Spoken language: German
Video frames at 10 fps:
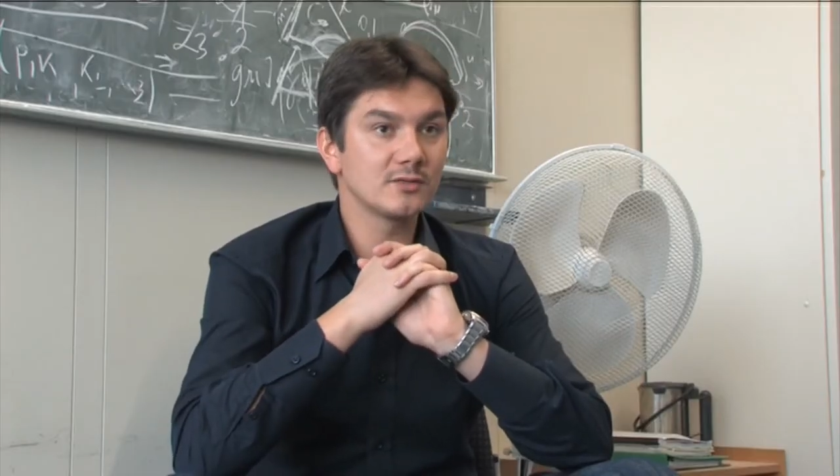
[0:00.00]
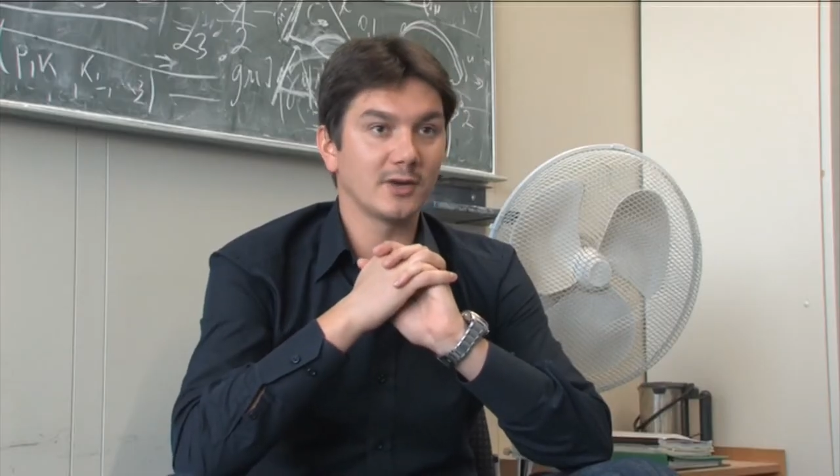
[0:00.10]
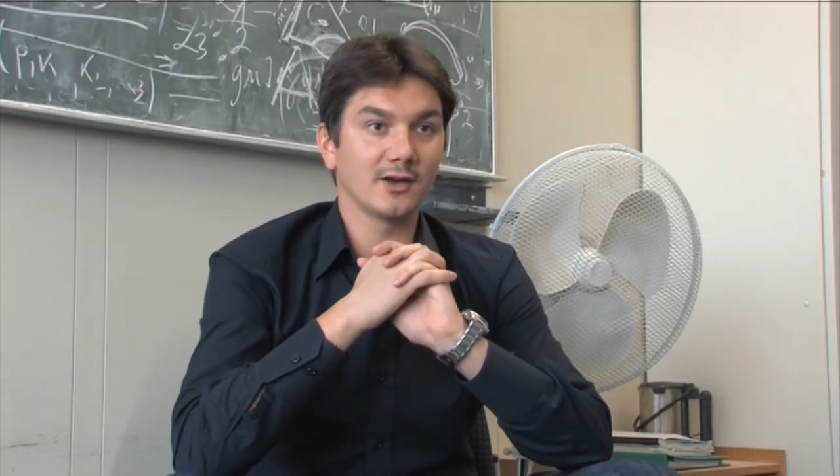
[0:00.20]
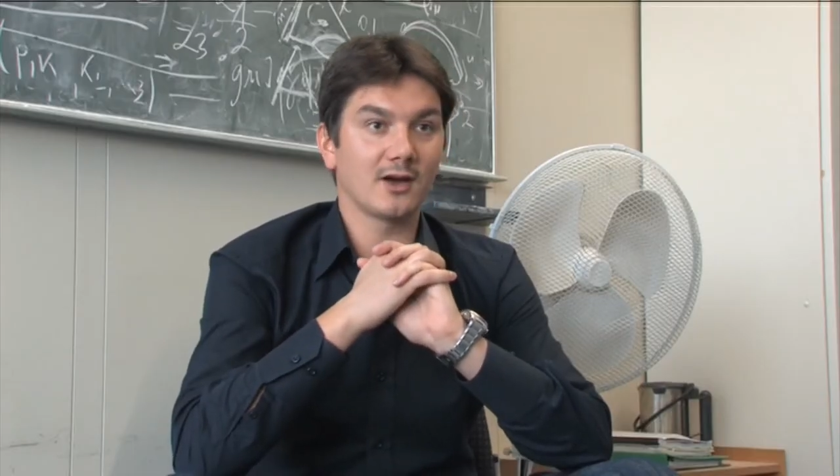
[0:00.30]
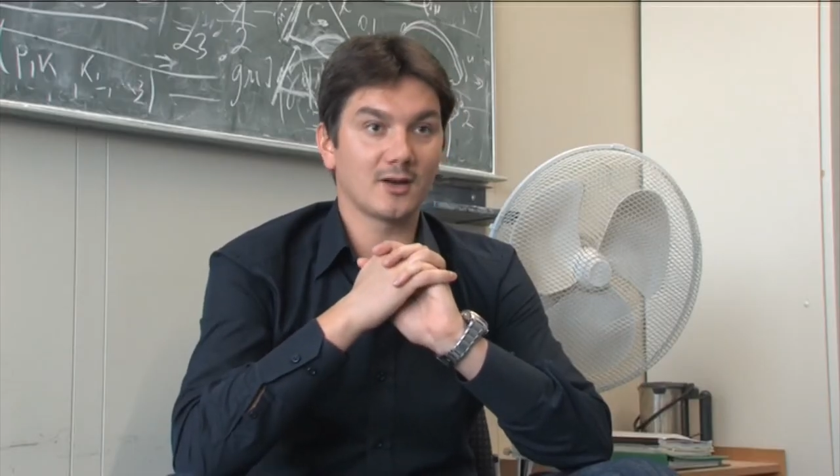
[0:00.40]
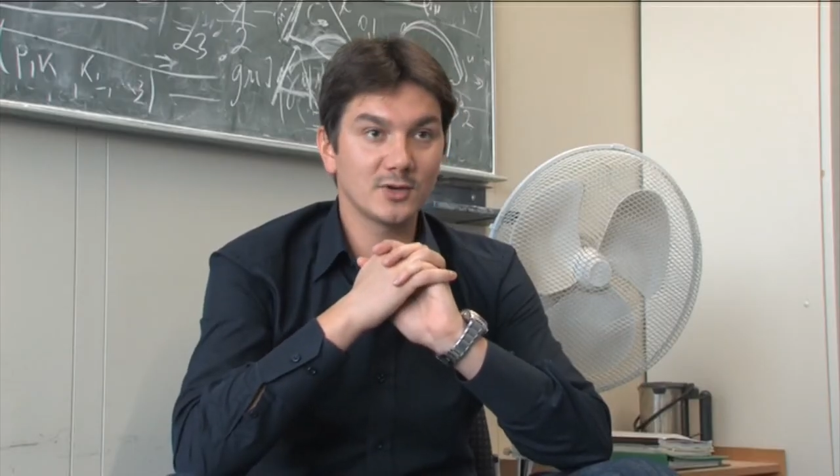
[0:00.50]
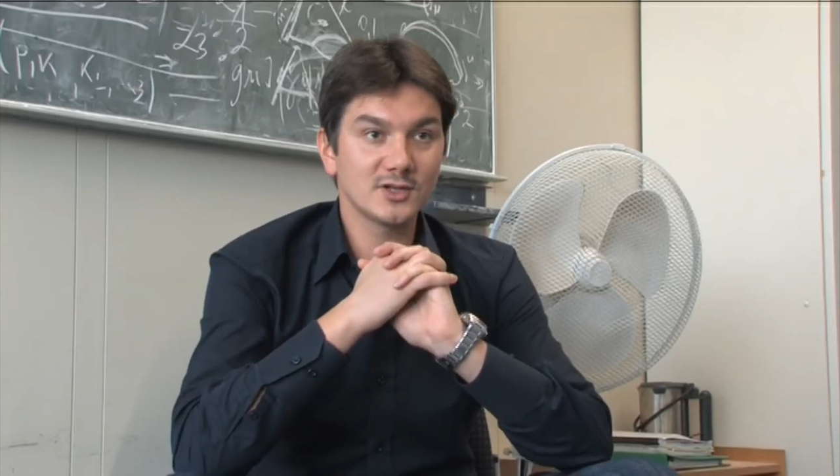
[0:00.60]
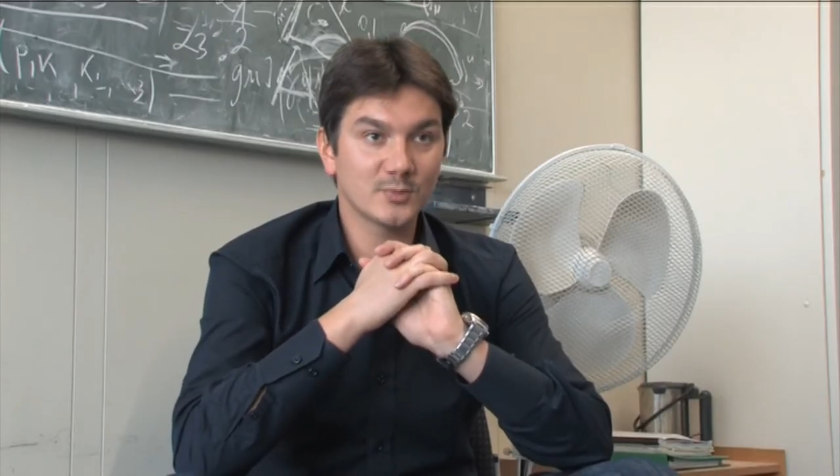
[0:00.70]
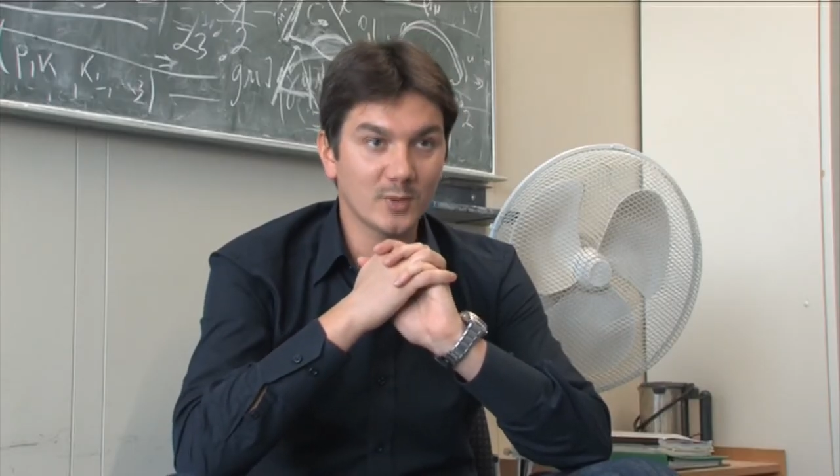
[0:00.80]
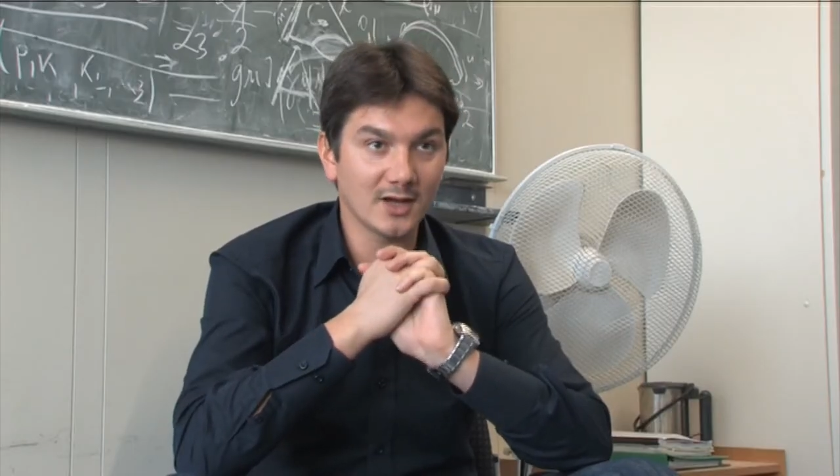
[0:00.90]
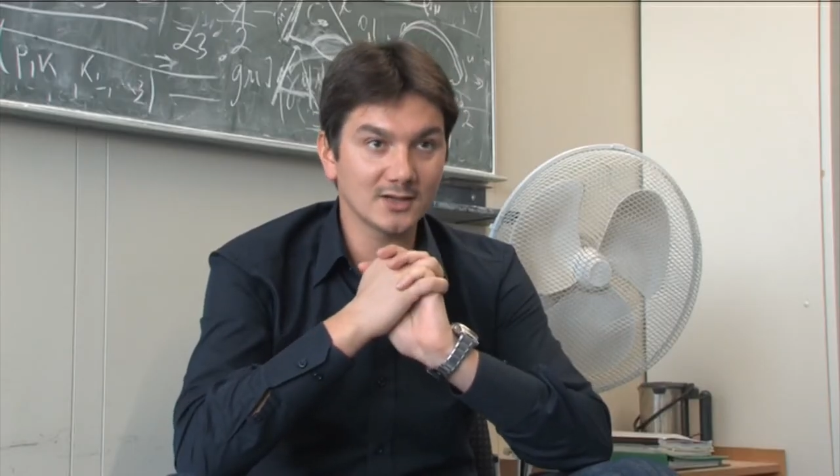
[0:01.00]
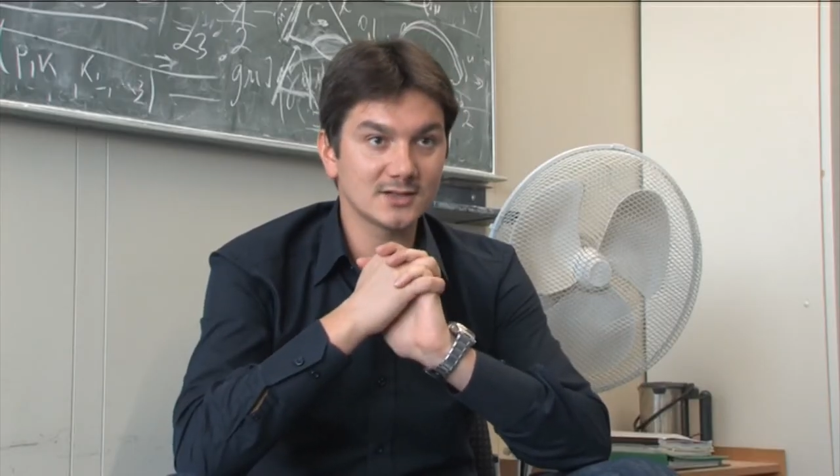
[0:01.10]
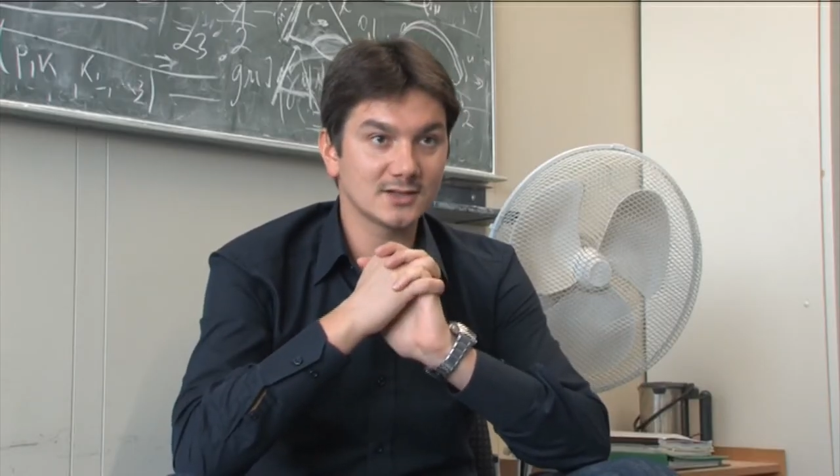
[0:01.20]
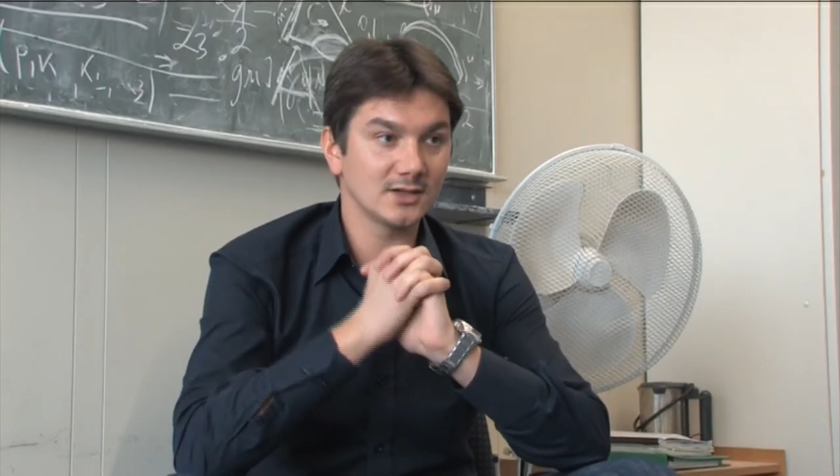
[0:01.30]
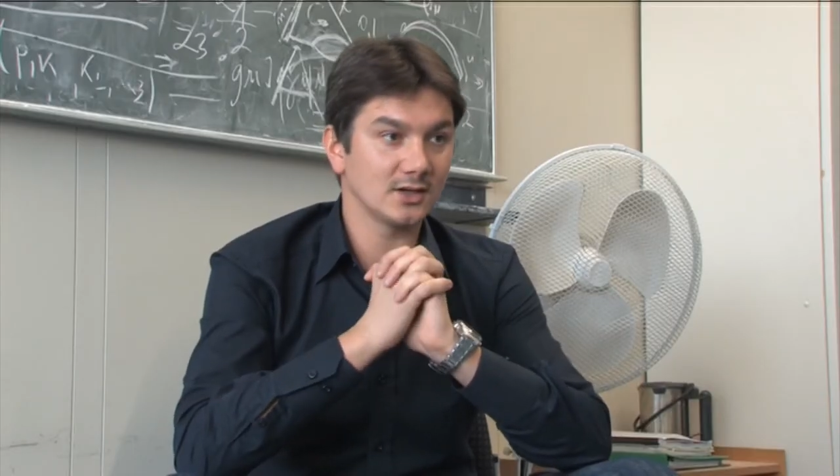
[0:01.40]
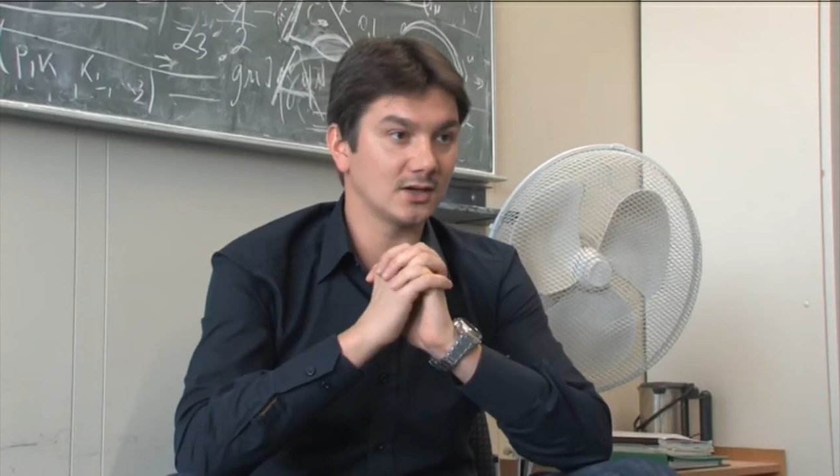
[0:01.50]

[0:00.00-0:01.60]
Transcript: meinen Arbeitsplatz.